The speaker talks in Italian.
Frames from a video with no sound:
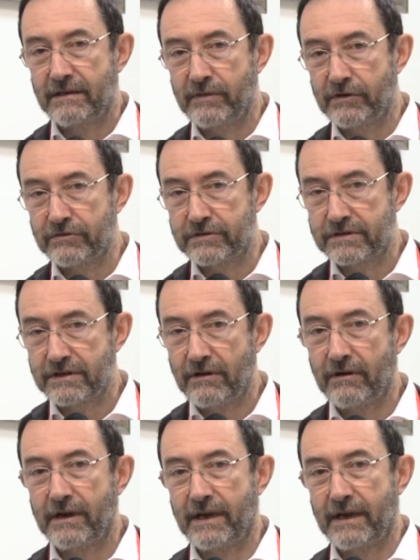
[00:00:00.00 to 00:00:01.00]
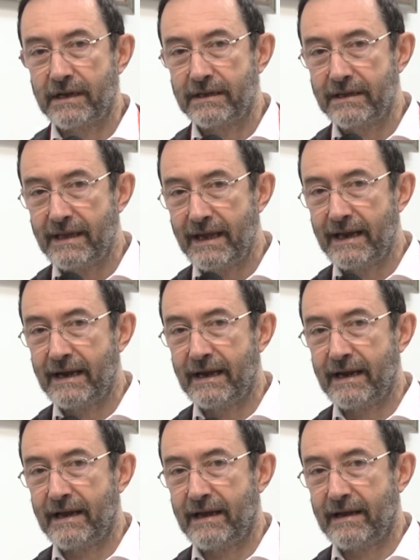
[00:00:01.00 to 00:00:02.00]
diminuzione
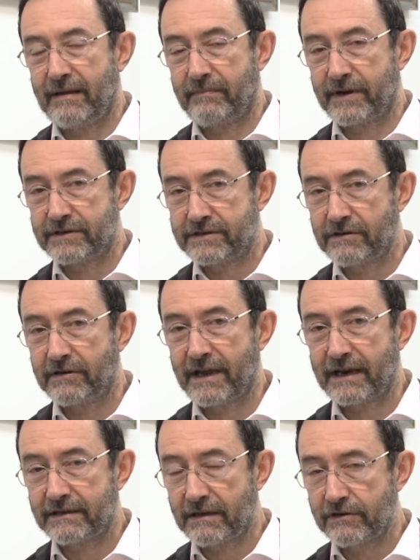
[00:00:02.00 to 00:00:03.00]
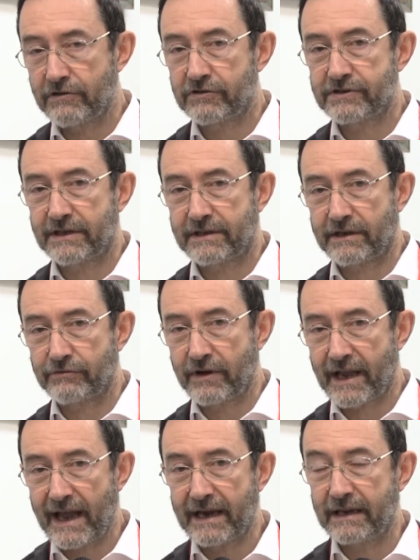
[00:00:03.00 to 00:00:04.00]
della pressione arteriosa tra
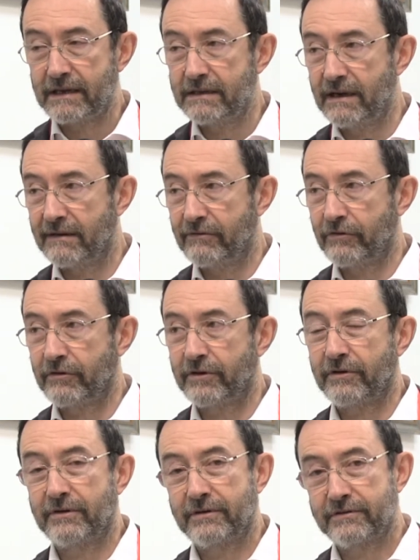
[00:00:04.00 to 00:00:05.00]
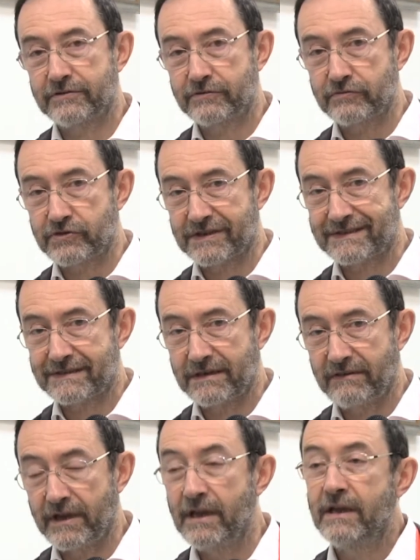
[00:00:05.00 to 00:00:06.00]
due carichi di lavoro
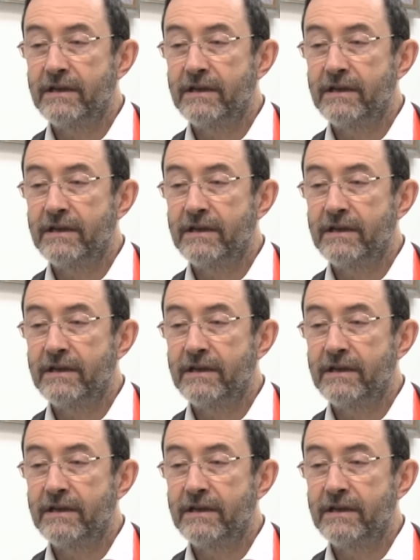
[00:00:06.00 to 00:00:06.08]
successivi.